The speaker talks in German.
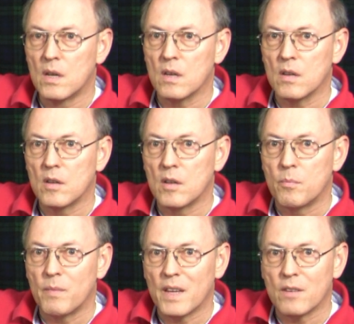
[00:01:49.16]
äh,
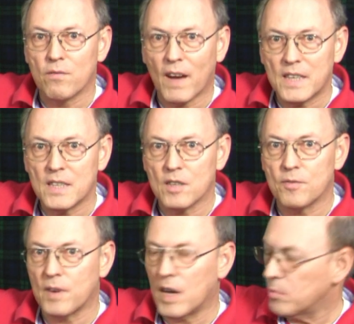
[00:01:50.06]
mehr eine weichere
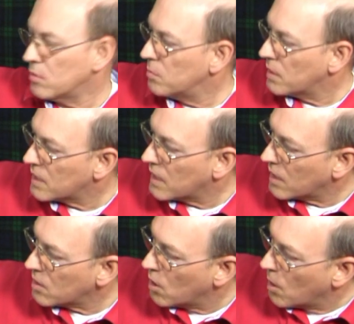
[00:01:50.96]
Farbe
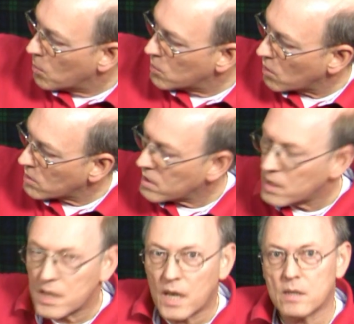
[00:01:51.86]
übergegangen. Und auch das
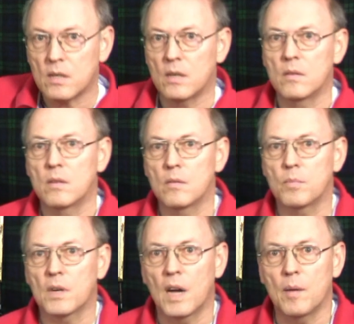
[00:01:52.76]
Etikett
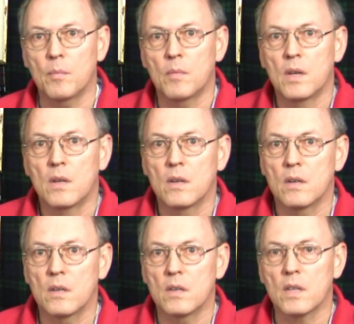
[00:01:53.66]
bekam
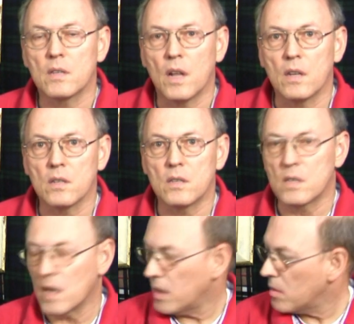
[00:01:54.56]
äh, jetzt ein anderes
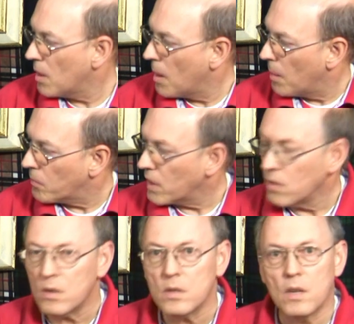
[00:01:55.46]
Design.
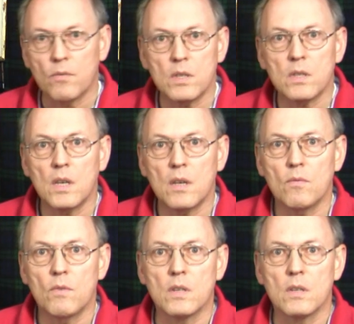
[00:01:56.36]
Dennoch, der
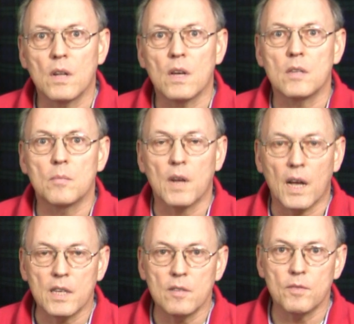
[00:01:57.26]
Whisky wird nach dem
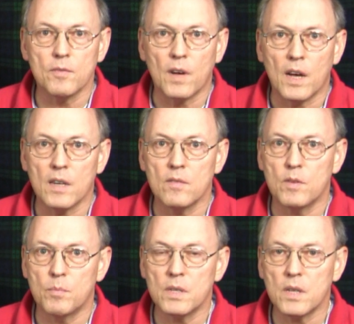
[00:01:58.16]
gleichen Verfahren
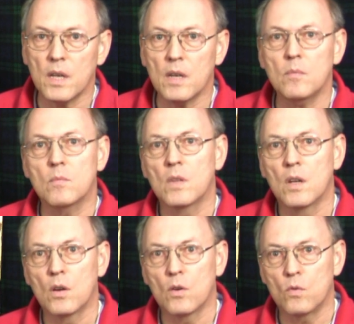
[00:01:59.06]
wie bisher,
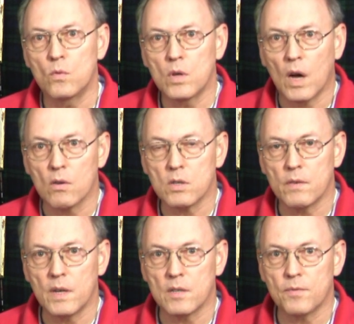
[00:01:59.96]
gute
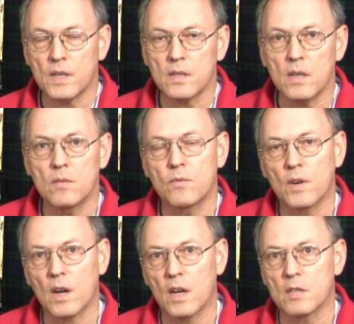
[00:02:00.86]
ausgewählte Fässer,
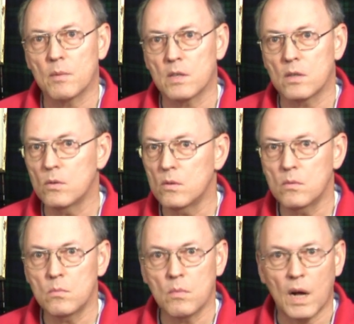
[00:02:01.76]
vergleichsweise jung,